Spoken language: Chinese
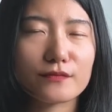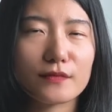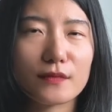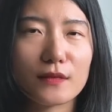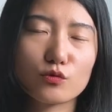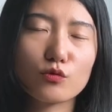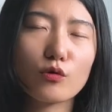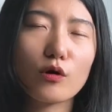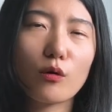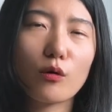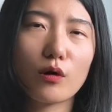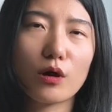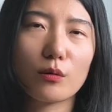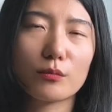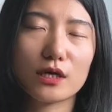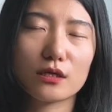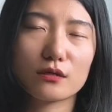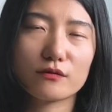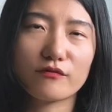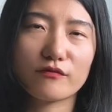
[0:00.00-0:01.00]
如果我
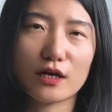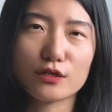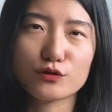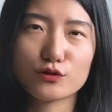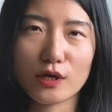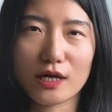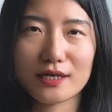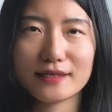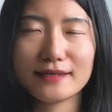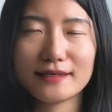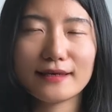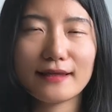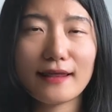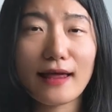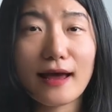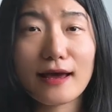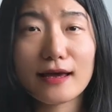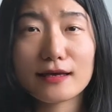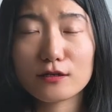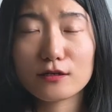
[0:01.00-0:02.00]
们完全依
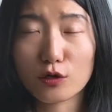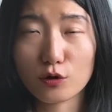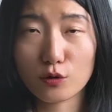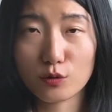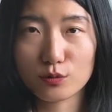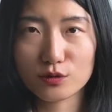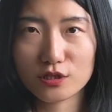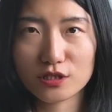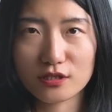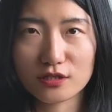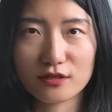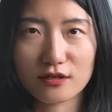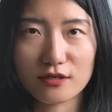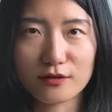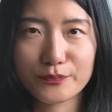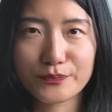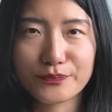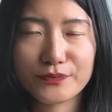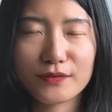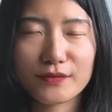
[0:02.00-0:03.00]
赖人工智
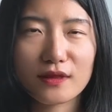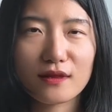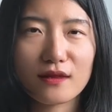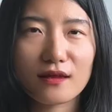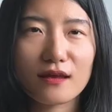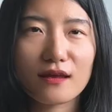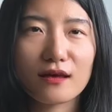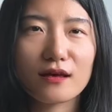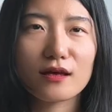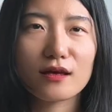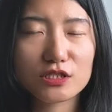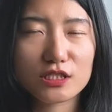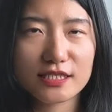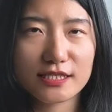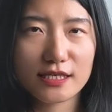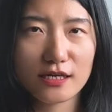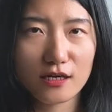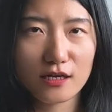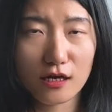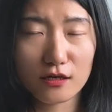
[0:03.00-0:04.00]
能，直
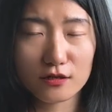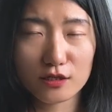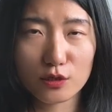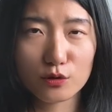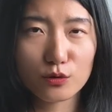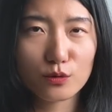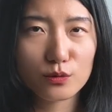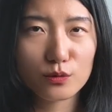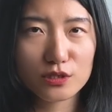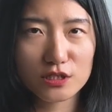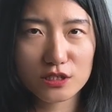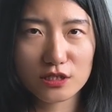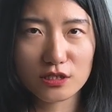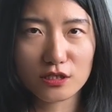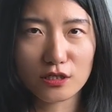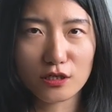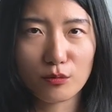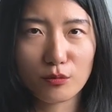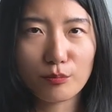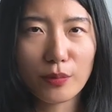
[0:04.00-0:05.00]
接让人工智
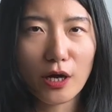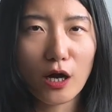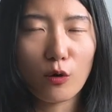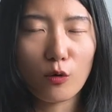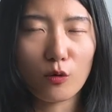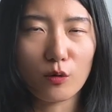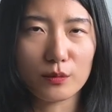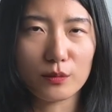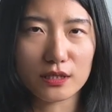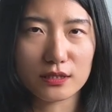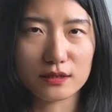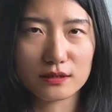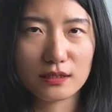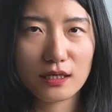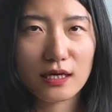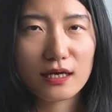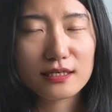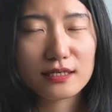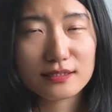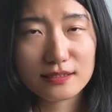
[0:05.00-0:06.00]
能帮我们
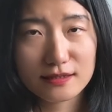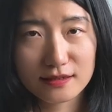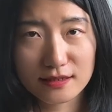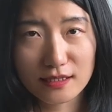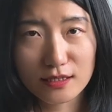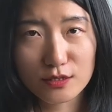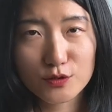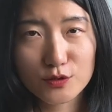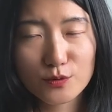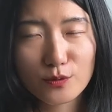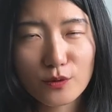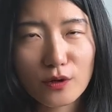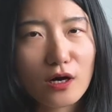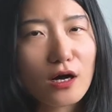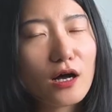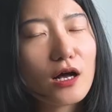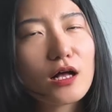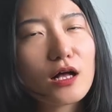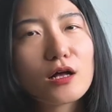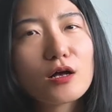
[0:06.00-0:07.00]
写
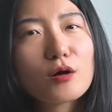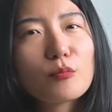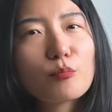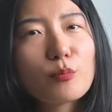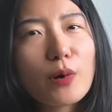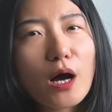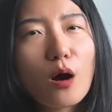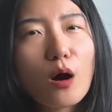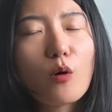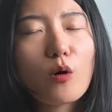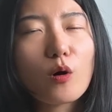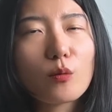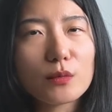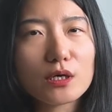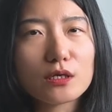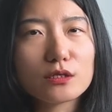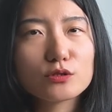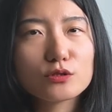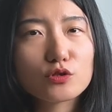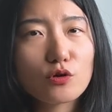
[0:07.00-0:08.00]
作、帮我
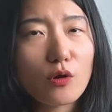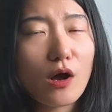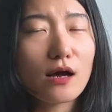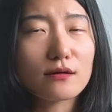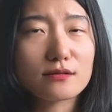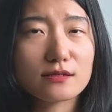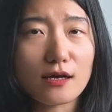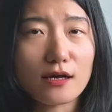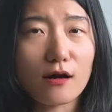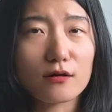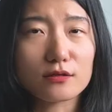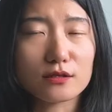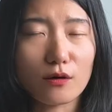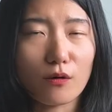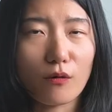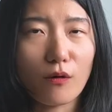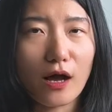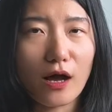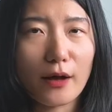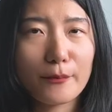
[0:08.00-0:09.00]
们创造的
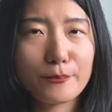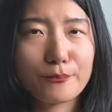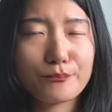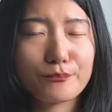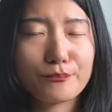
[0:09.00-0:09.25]
话，